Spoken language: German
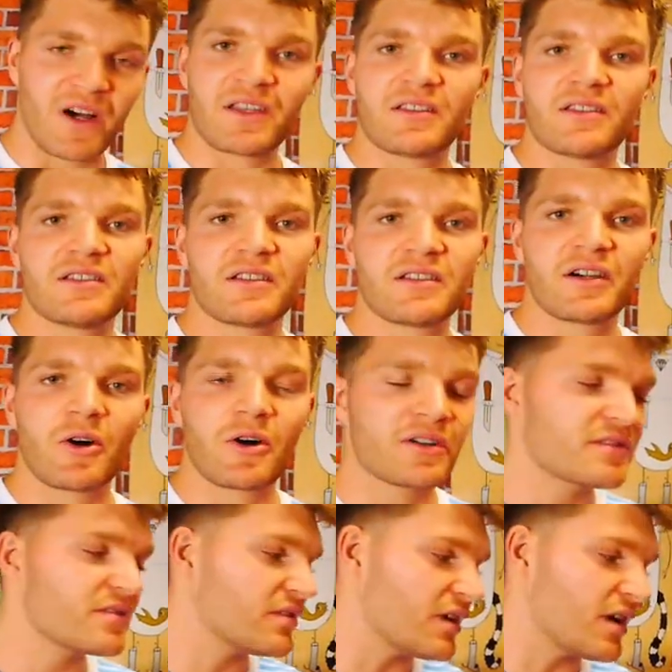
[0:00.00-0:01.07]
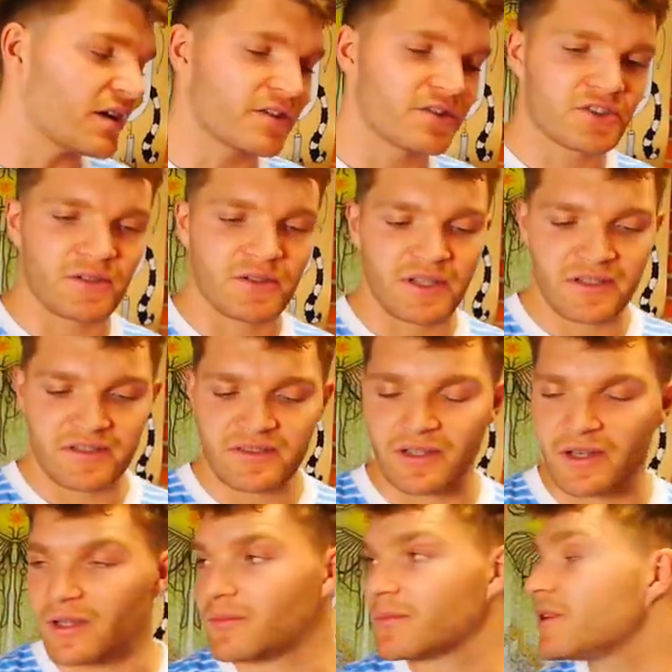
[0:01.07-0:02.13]
variiert da heutzutage schon
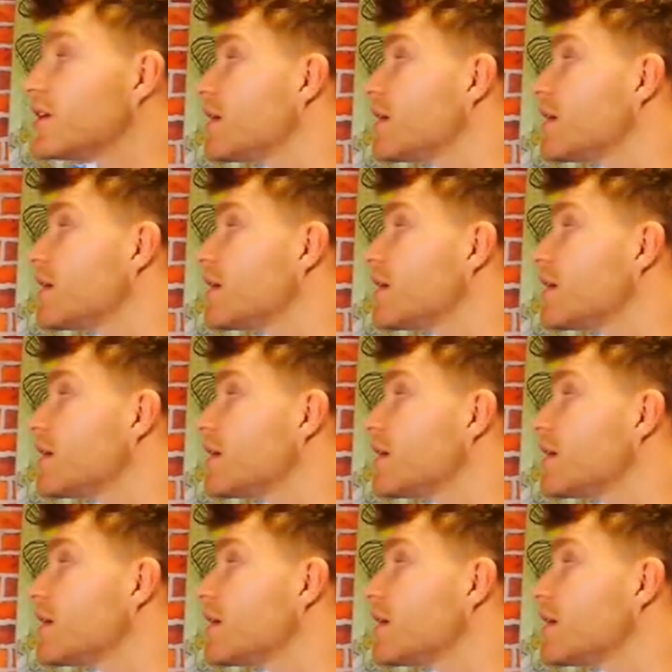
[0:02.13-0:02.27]
extrem.